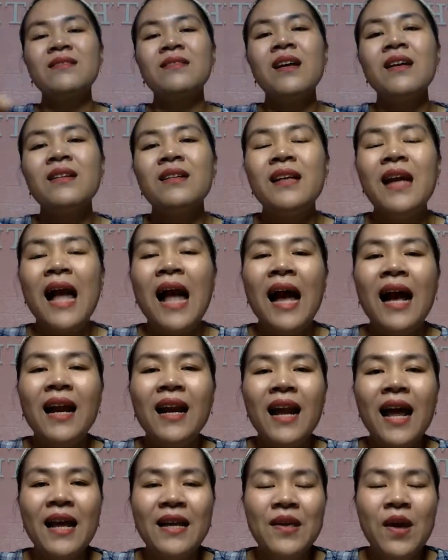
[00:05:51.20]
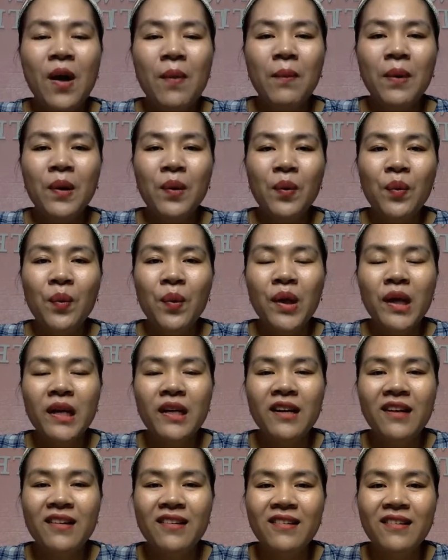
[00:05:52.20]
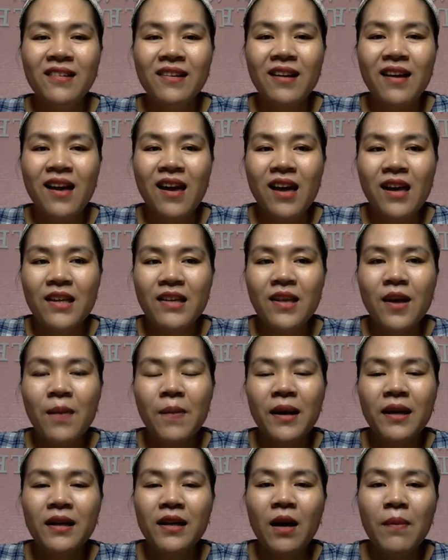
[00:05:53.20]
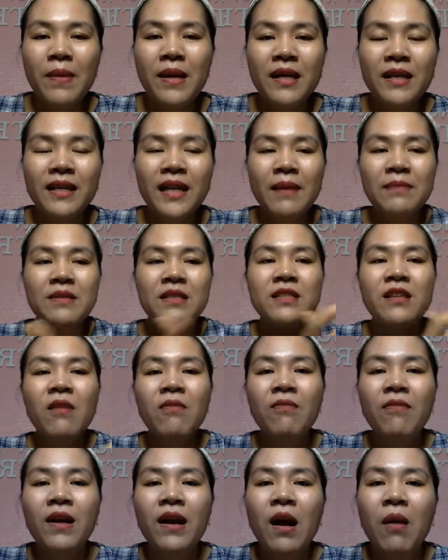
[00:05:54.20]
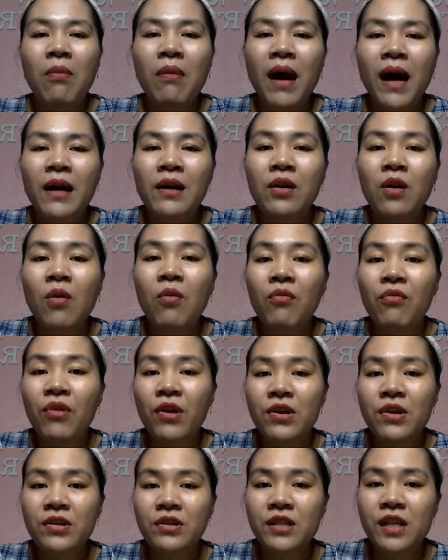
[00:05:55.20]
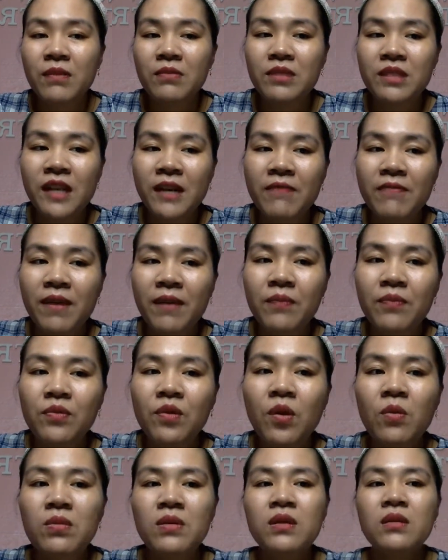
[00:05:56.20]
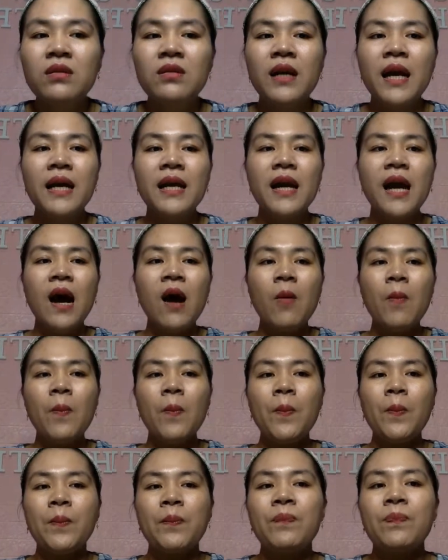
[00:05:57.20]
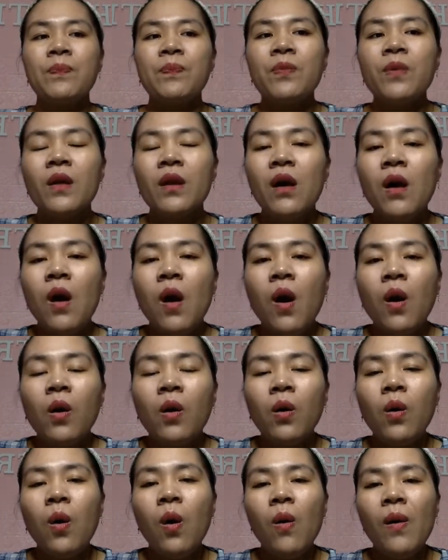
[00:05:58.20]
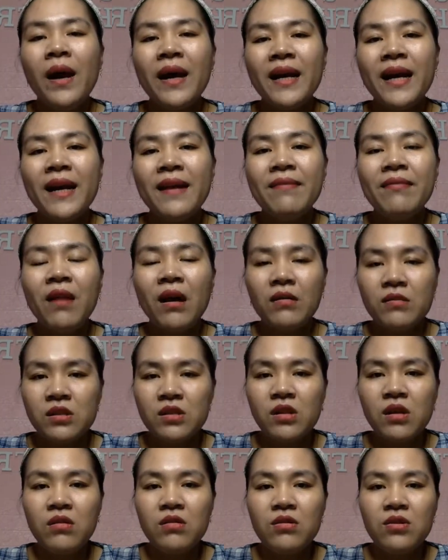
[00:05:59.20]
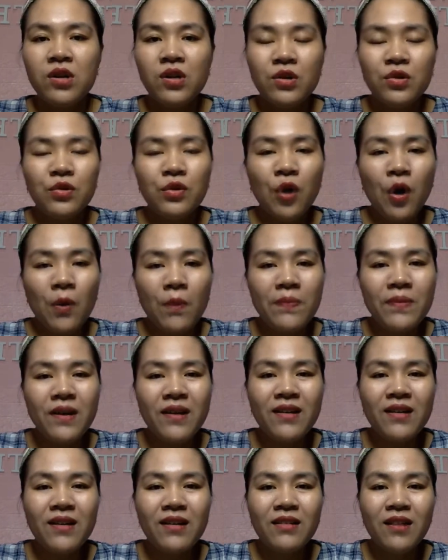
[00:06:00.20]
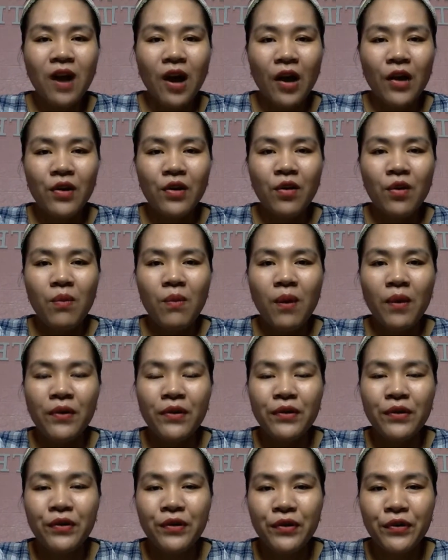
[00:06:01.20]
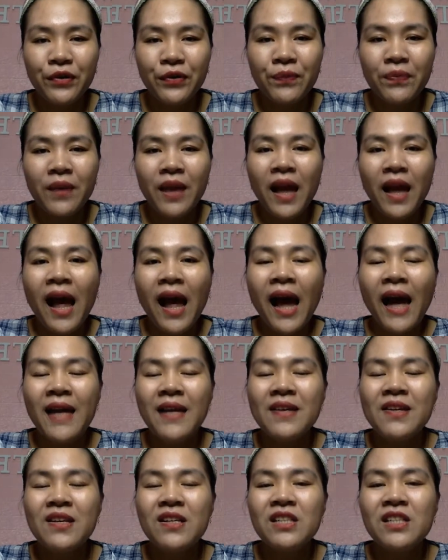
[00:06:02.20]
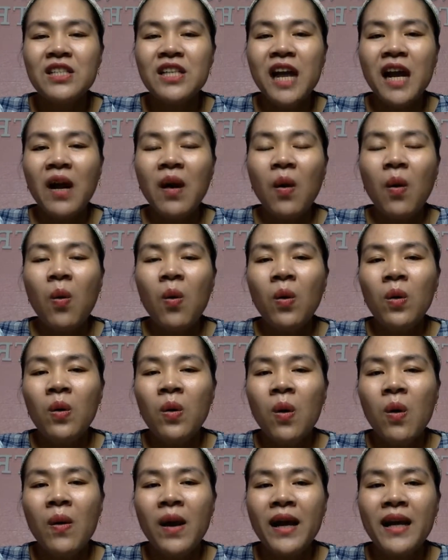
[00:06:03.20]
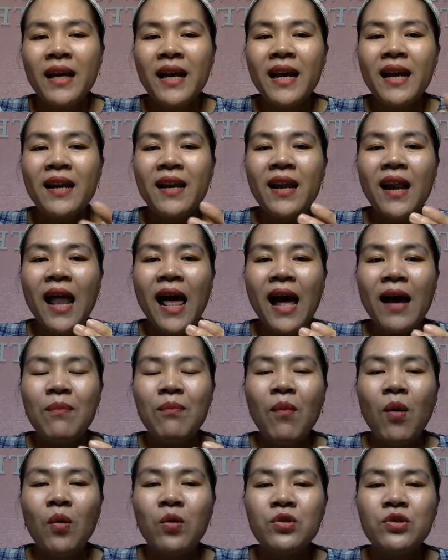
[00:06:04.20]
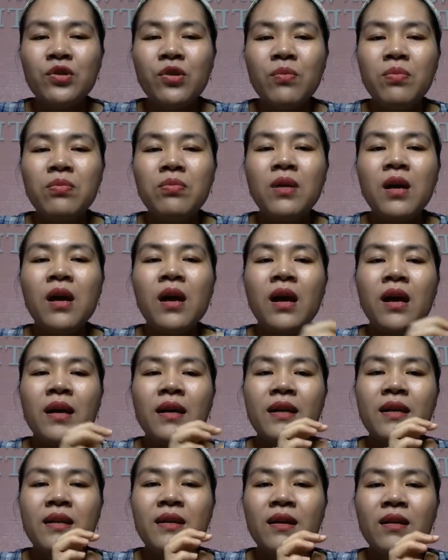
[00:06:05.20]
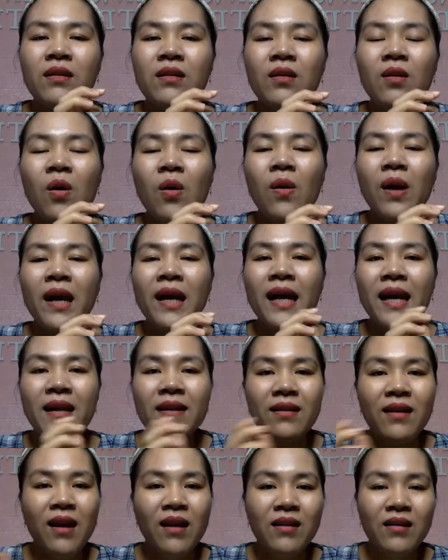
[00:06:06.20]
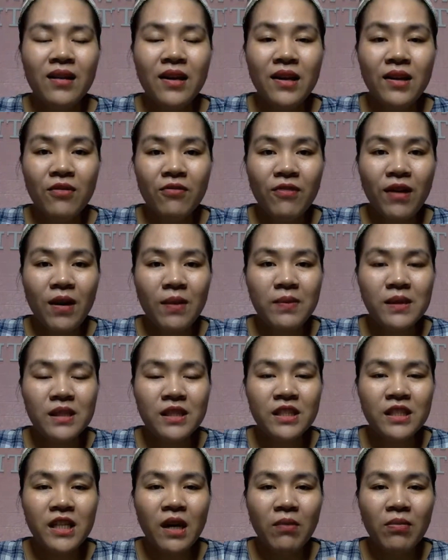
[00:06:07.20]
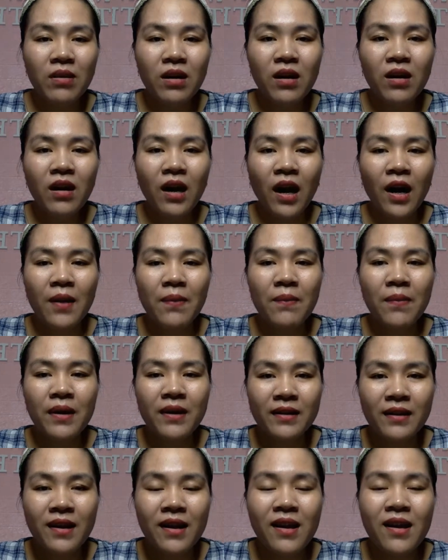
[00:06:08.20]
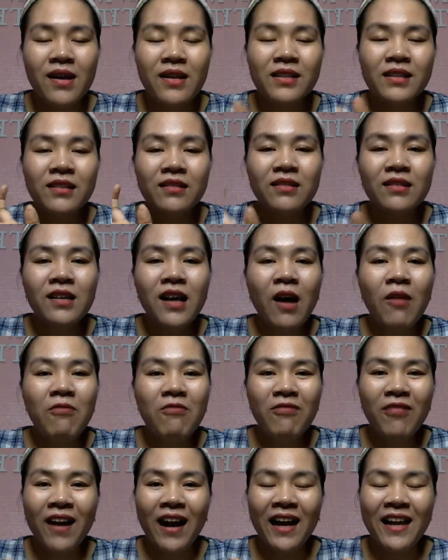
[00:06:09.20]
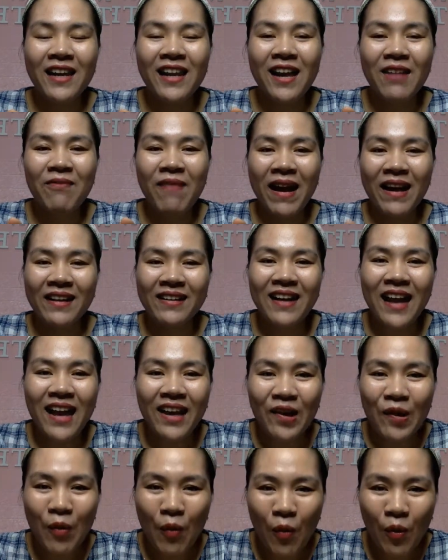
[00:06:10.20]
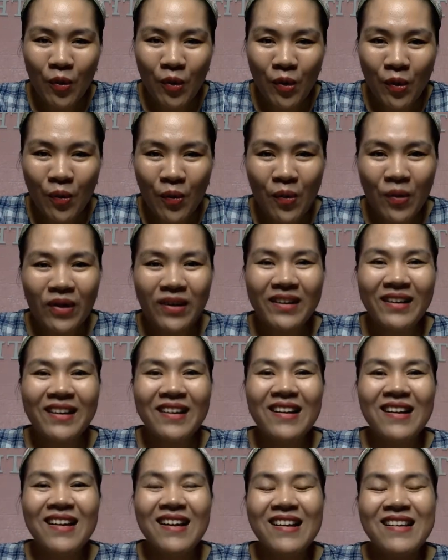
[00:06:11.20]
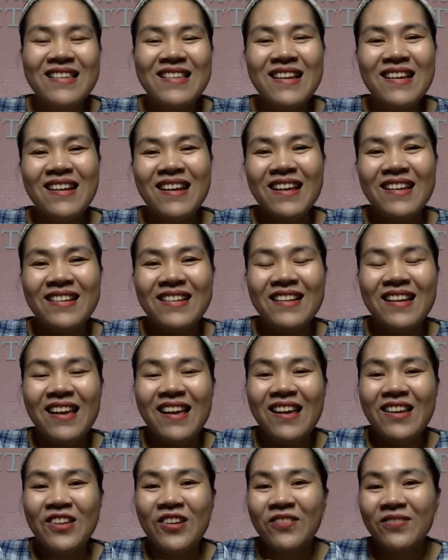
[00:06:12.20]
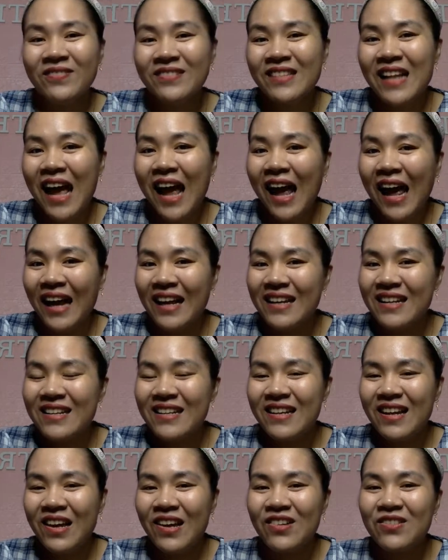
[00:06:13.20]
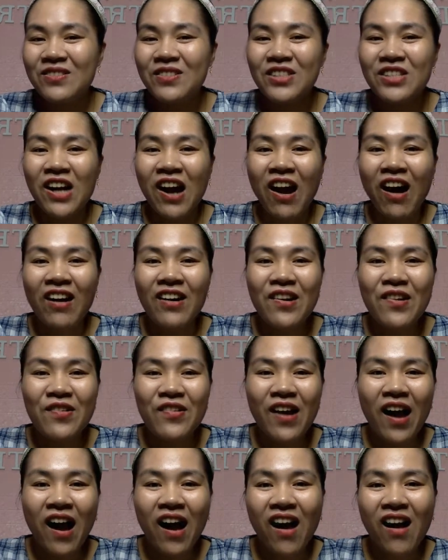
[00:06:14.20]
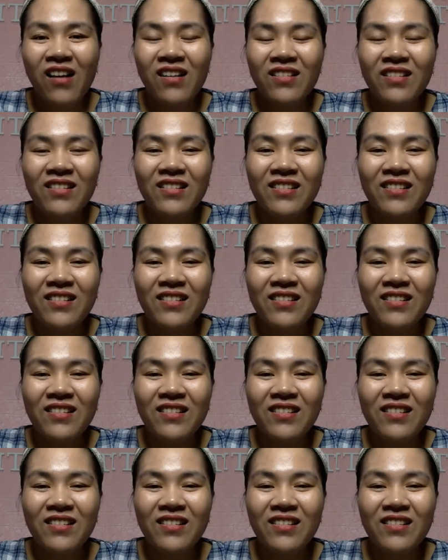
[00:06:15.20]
Tất cả là do mình quyết định, do mình có biết chăm sóc và đồng hành cùng với những dòng sản phẩm tốt nhất hay không. Collagen thật sự rất tốt cho cơ thể của mỗi người. Hãy nhớ rằng uống collagen là bổ sung những collagen cần thiết vào bên trong cơ thể mình, chứ không phải là bạn đang uống thuốc. Cho nên chúng ta hãy hiểu rõ điều đó,